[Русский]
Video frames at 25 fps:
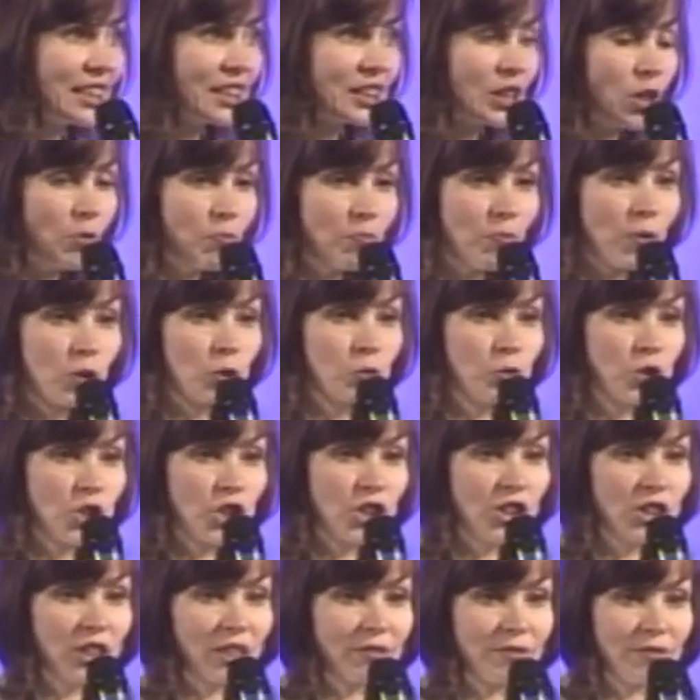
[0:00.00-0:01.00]
я там
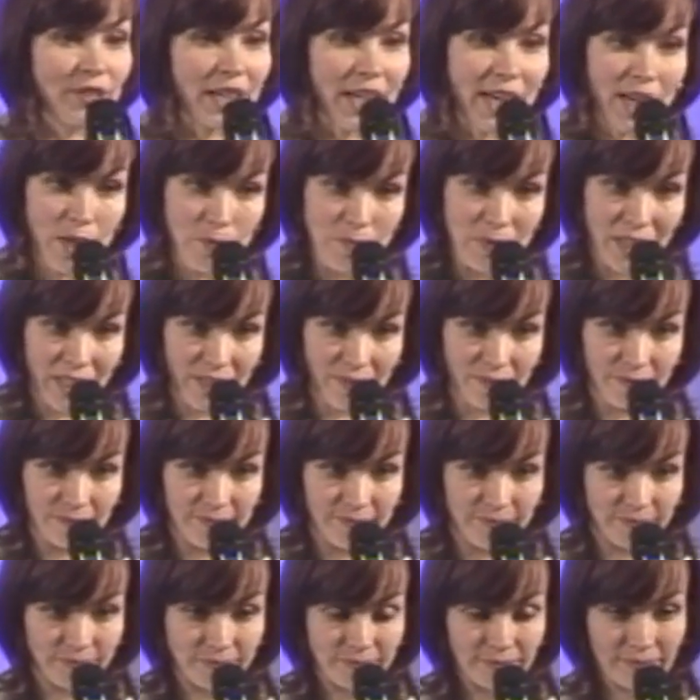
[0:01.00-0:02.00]
получила время,
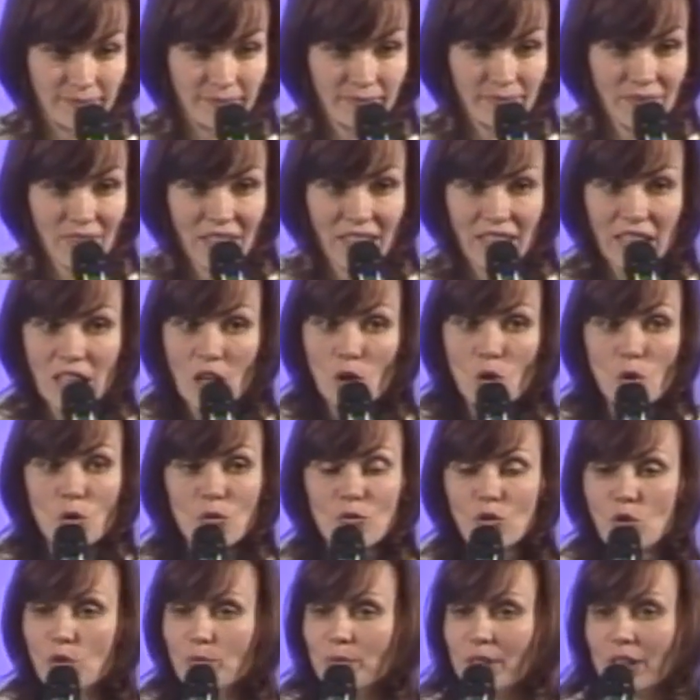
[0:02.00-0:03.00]

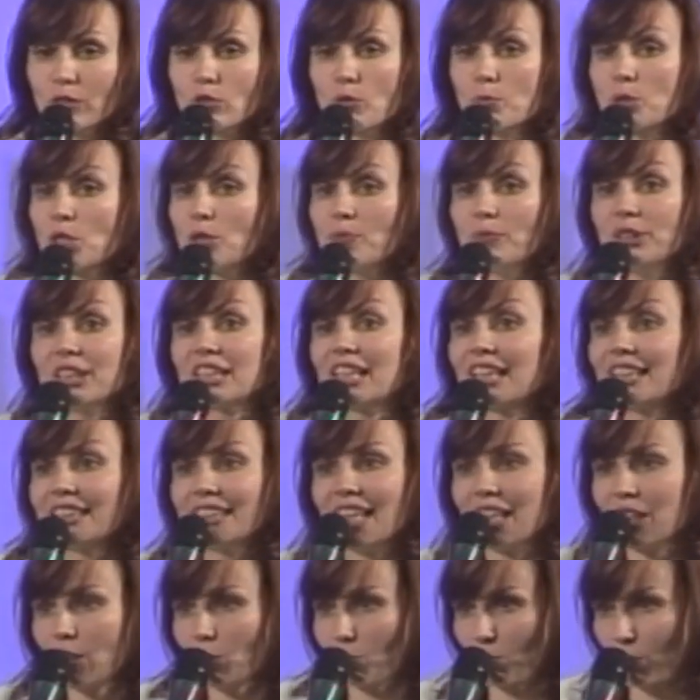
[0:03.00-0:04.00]
какого у меня, в общем,
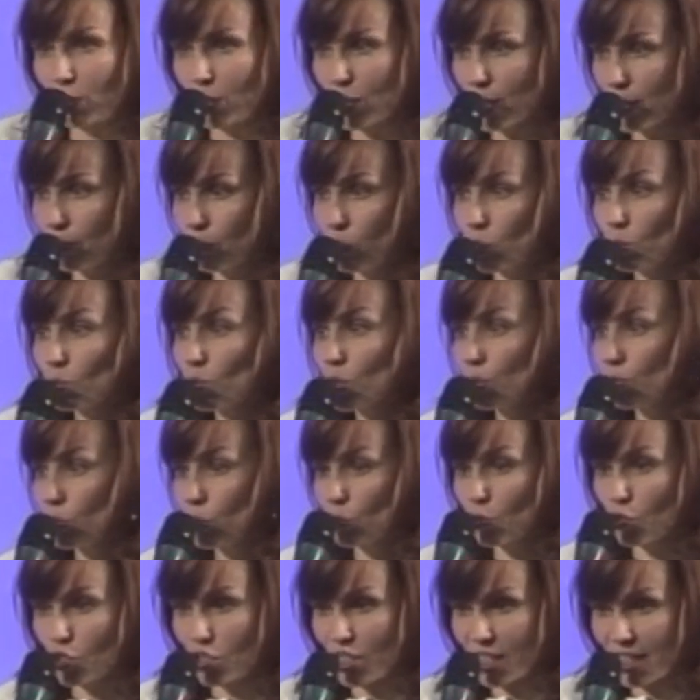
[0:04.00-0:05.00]
никогда не было за всю
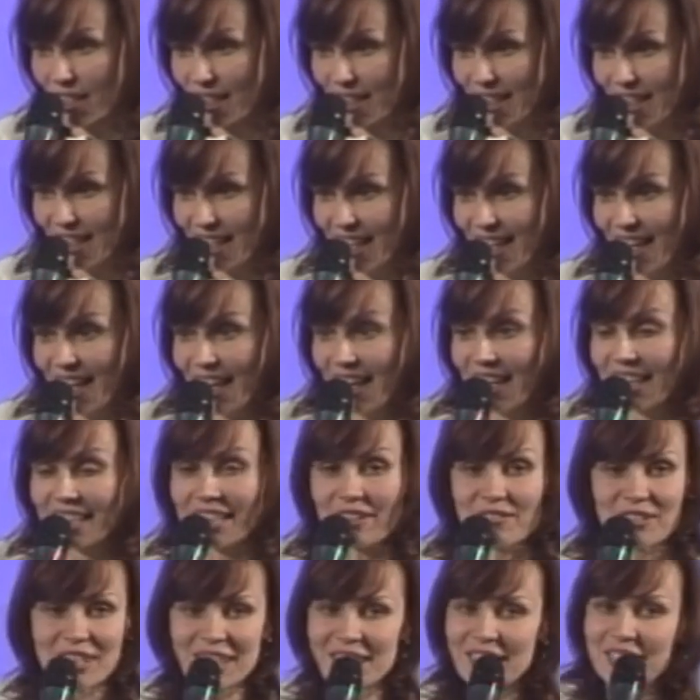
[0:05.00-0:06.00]
свою жизнь.
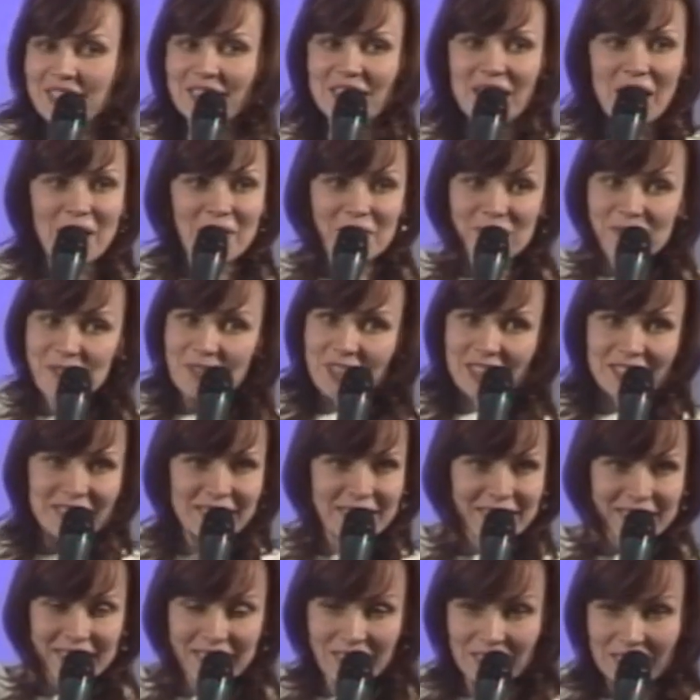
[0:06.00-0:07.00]
Я всегда в
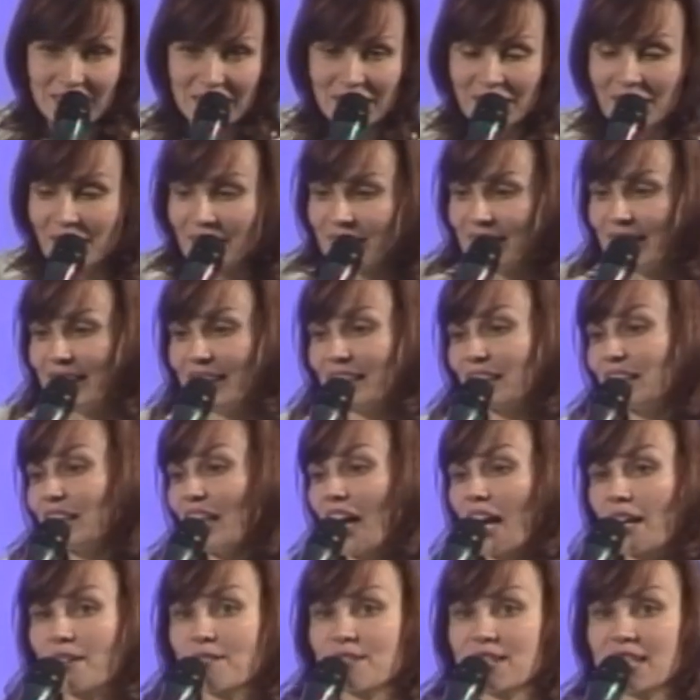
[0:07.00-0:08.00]
каких-то
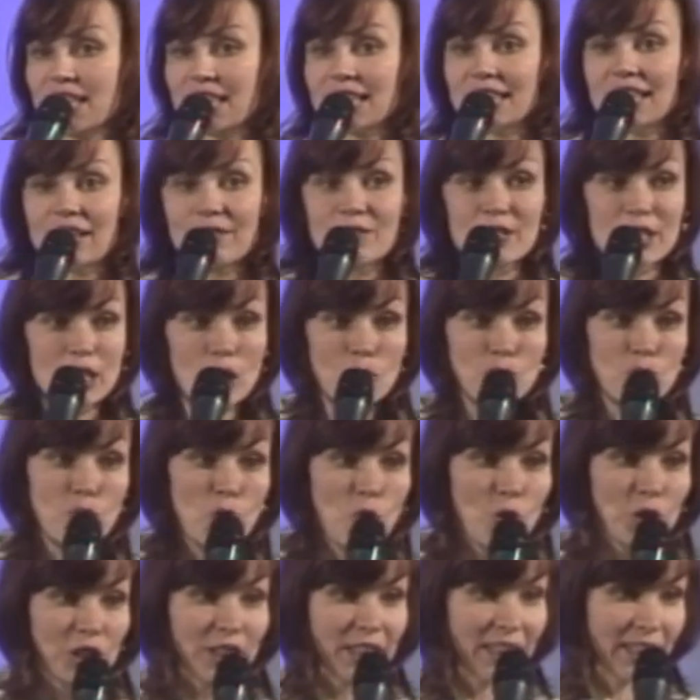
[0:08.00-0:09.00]
делах, всегда в
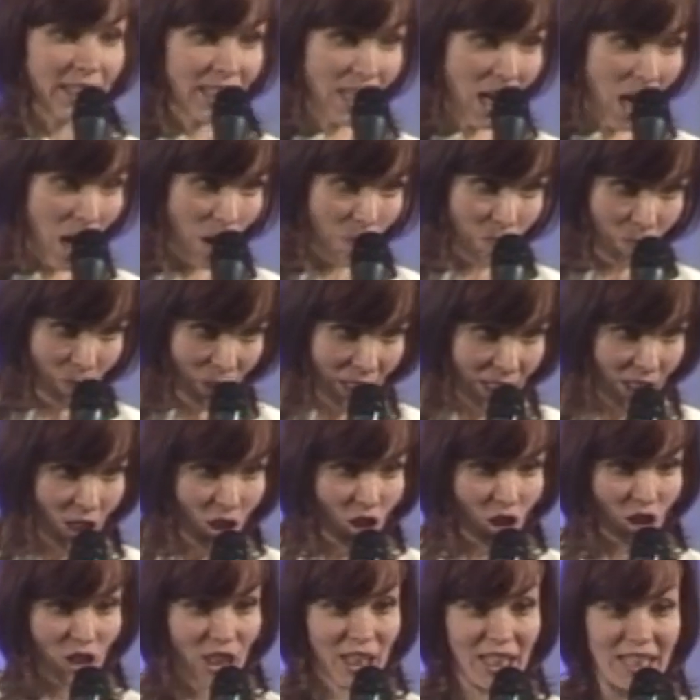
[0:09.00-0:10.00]
заботе о
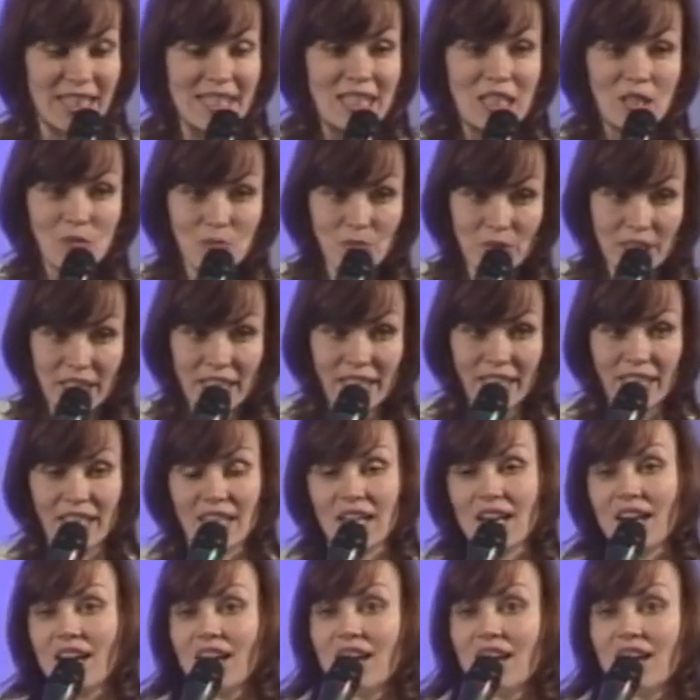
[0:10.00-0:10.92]
ближних, о семье,